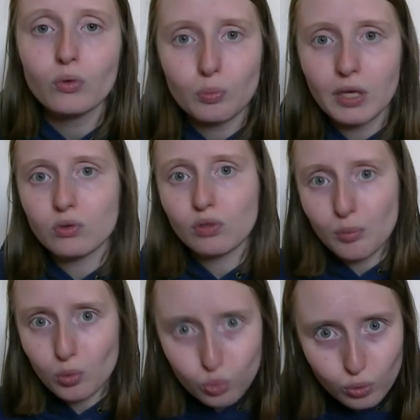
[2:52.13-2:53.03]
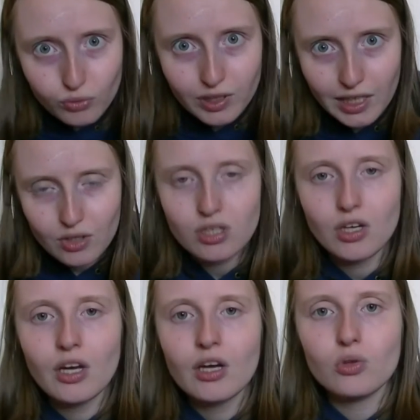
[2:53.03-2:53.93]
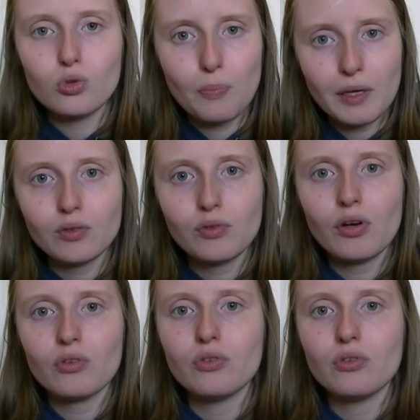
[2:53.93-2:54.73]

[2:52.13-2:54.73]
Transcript: On nous présente vraiment tout le village de Packford